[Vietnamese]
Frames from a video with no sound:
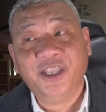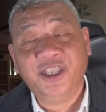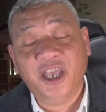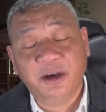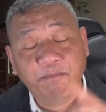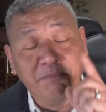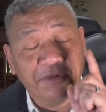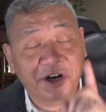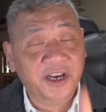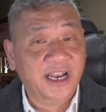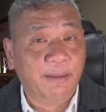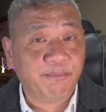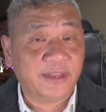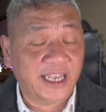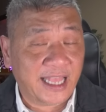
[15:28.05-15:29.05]
Nhưng
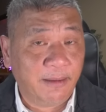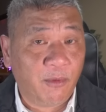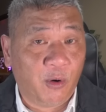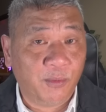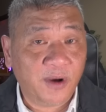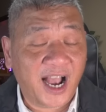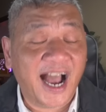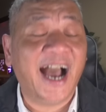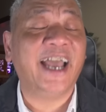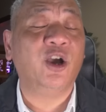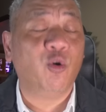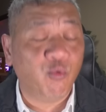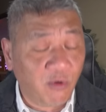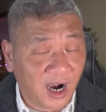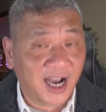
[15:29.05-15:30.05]
15 tây tháng 1
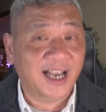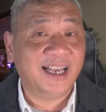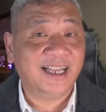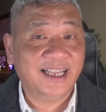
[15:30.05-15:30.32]
Iowa